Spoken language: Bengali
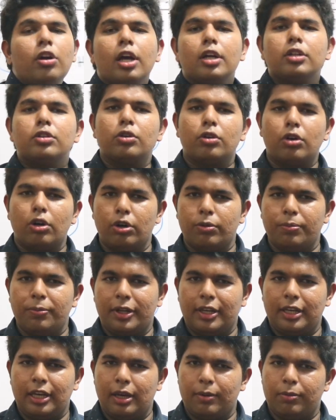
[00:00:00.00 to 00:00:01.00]

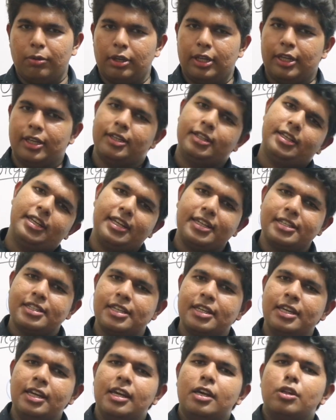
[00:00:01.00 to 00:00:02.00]
শনাক্তকরণ বিক্রিয়া বলি ঠিক
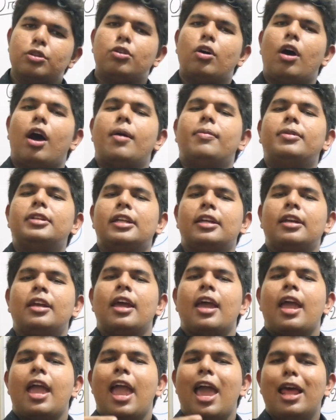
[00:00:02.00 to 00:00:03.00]
আছে তো
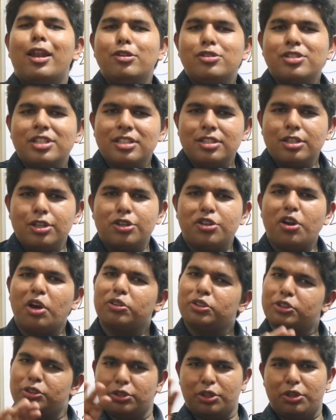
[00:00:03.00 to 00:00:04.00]
আমাদের হ্যালোজেন
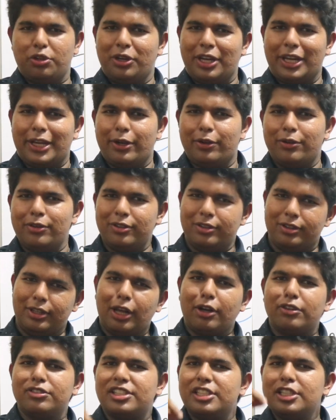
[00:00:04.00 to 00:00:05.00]
সংযোজনা হয়ে গেল
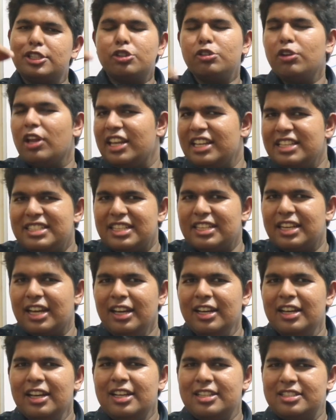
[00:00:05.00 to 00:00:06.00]
দেখো জিনিসগুলো
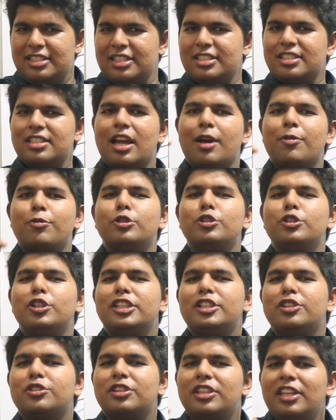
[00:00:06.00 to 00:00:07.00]
ইজি না জাস্ট আমরা
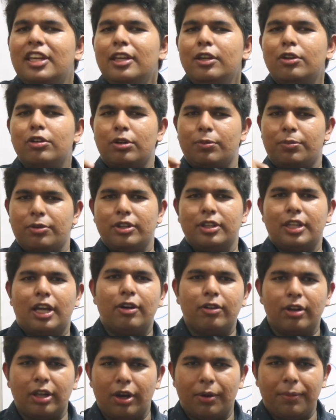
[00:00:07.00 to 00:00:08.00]
যদি একটু থিঙ্ক করে করি
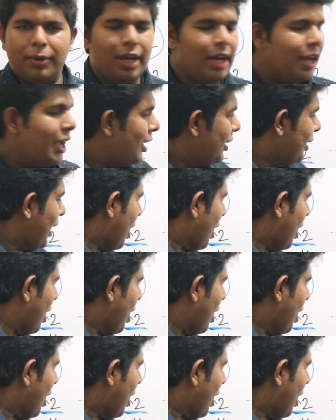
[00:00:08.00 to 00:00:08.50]
তাহলেই হবে